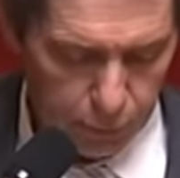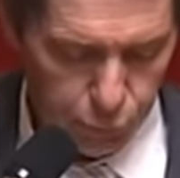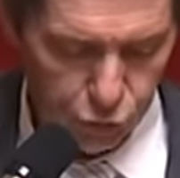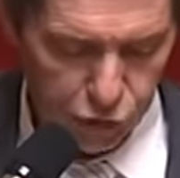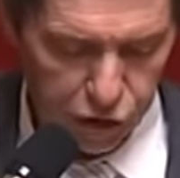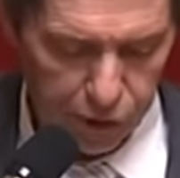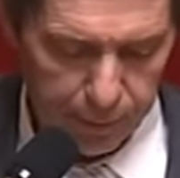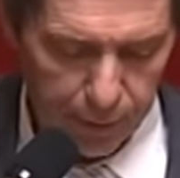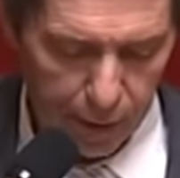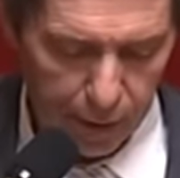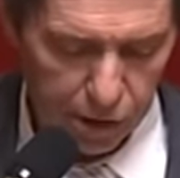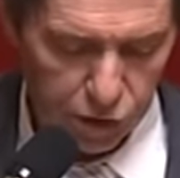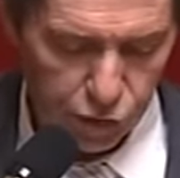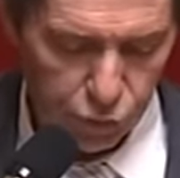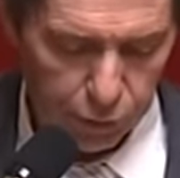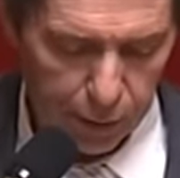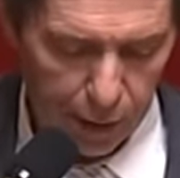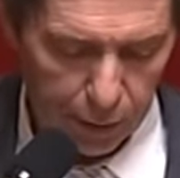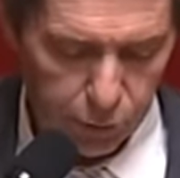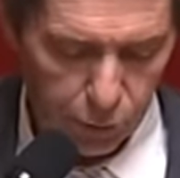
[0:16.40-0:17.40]
et du schéma
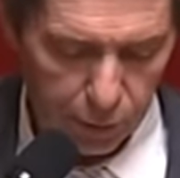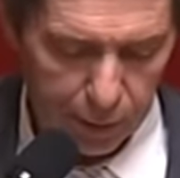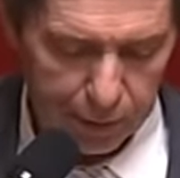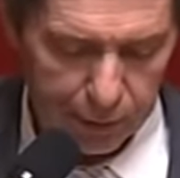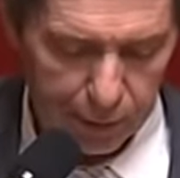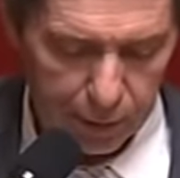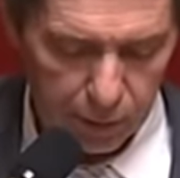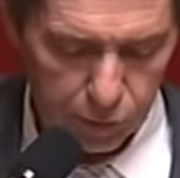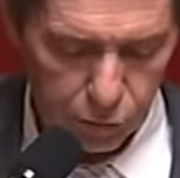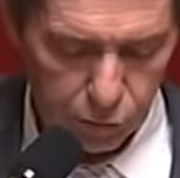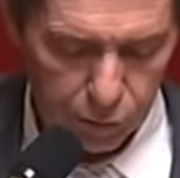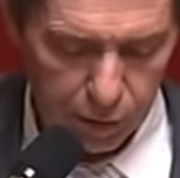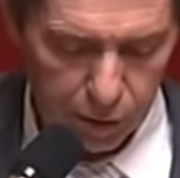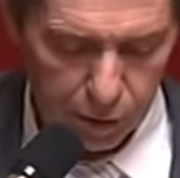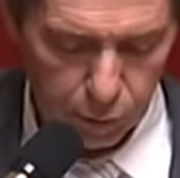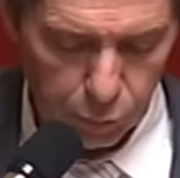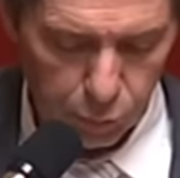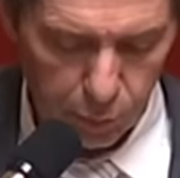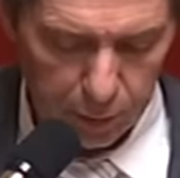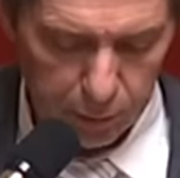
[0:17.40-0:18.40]
régional d'organisation des
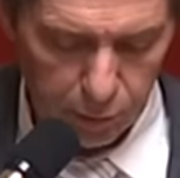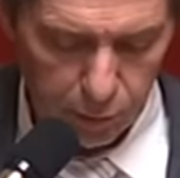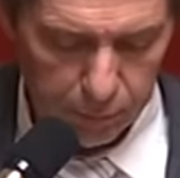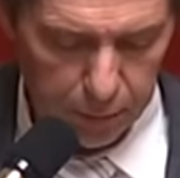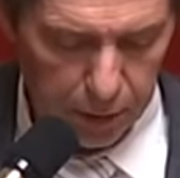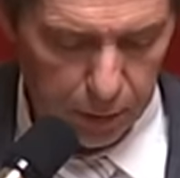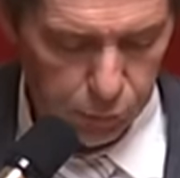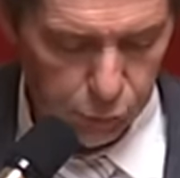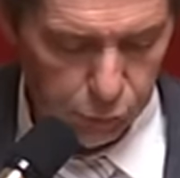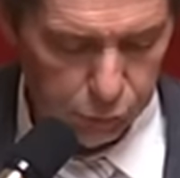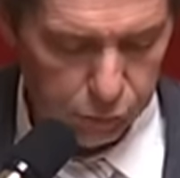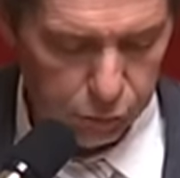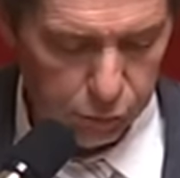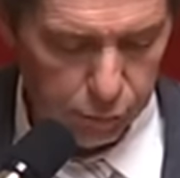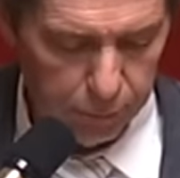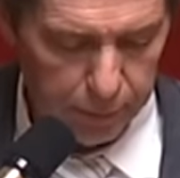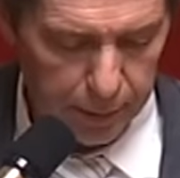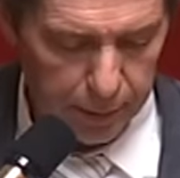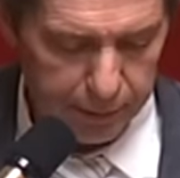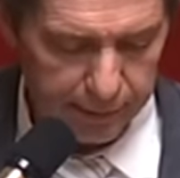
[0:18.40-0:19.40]
soins
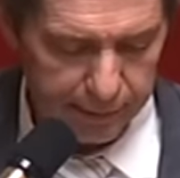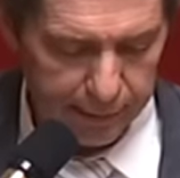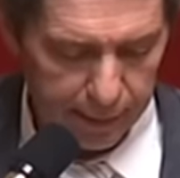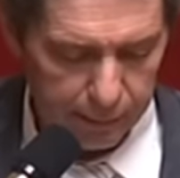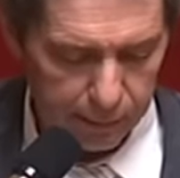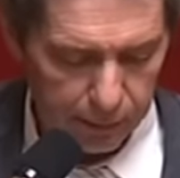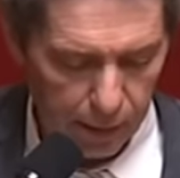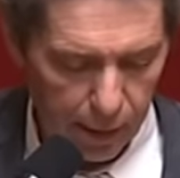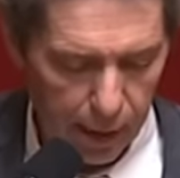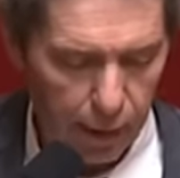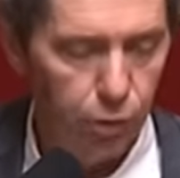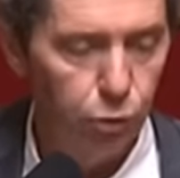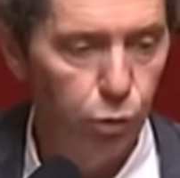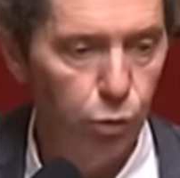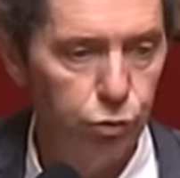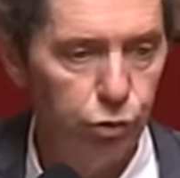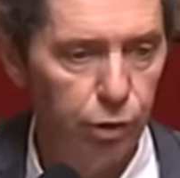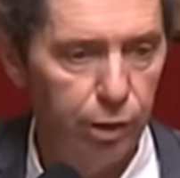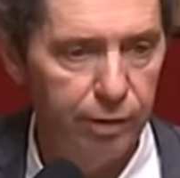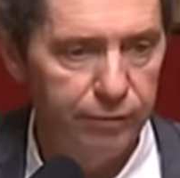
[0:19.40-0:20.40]
2012-2016 en
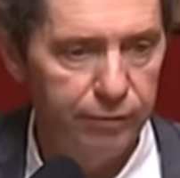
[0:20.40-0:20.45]
cours de